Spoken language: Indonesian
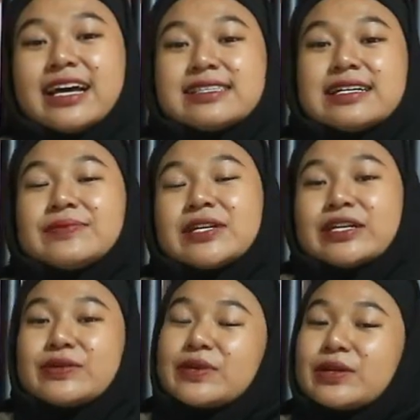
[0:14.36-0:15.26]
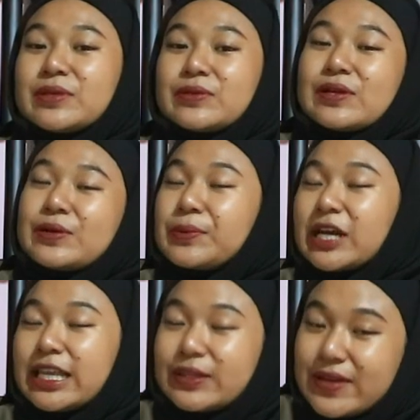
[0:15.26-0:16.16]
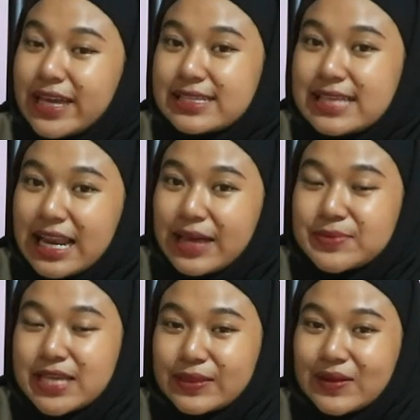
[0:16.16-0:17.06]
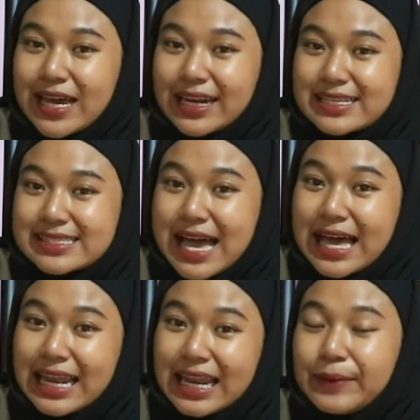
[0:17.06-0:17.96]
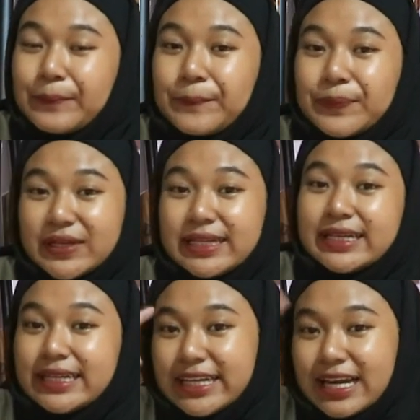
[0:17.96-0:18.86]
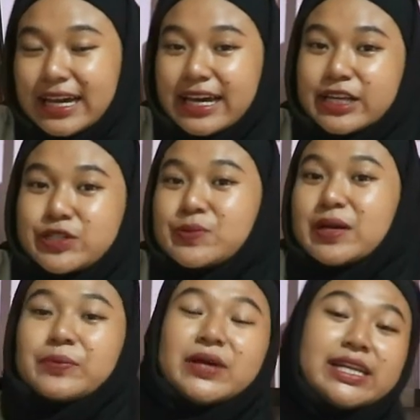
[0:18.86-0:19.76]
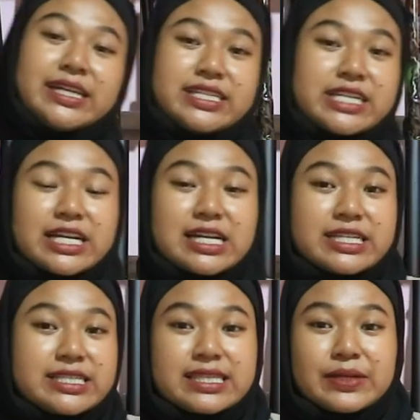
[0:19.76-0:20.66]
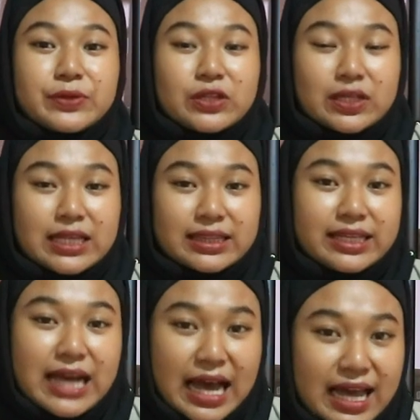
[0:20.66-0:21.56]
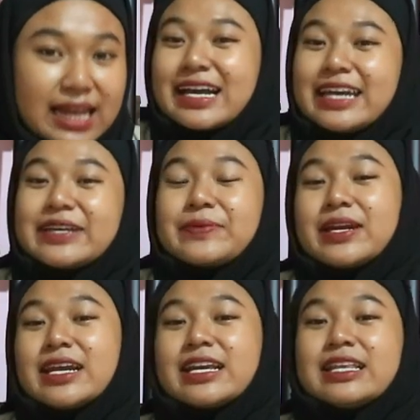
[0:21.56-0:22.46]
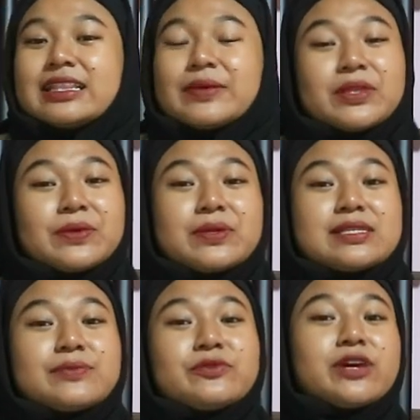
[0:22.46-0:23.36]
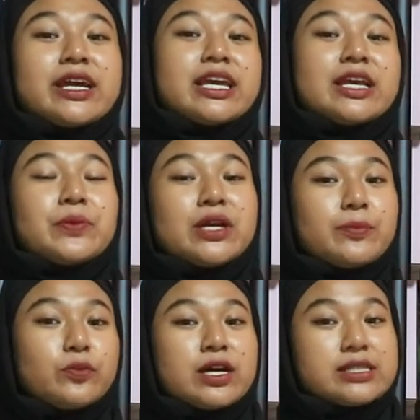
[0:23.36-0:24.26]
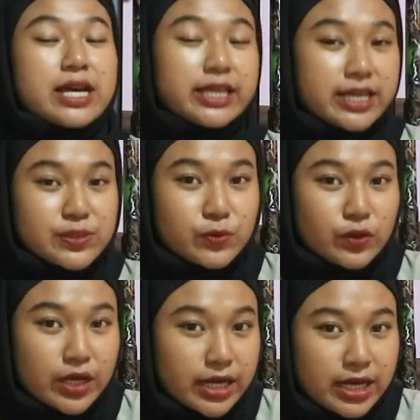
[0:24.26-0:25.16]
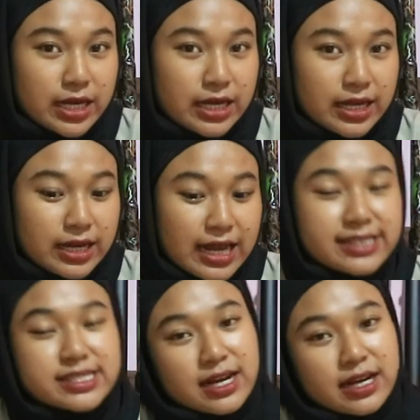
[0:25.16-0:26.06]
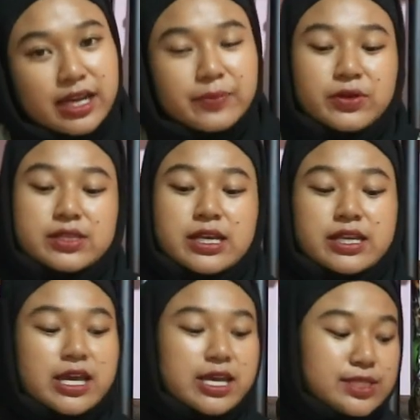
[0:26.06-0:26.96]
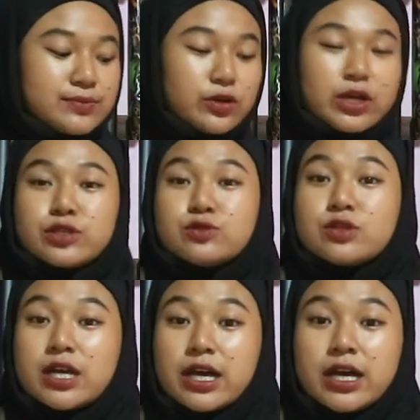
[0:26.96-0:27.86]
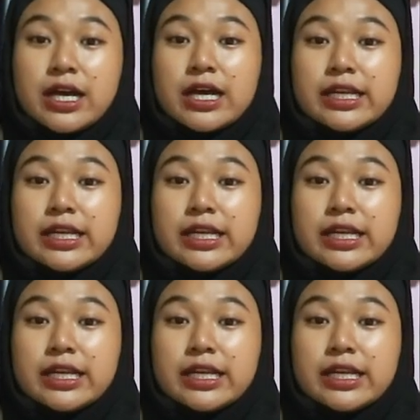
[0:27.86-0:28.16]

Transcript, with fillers: assalamualaikum warahmatullahi wabarakatuh ya. Salam satu laras, salam bediler. Coba kembali di channel distributor Taktika. Oke, gimana nih teman-teman semuanya? Gimana puasanya? Semoga lancar ya puasanya. Semoga juga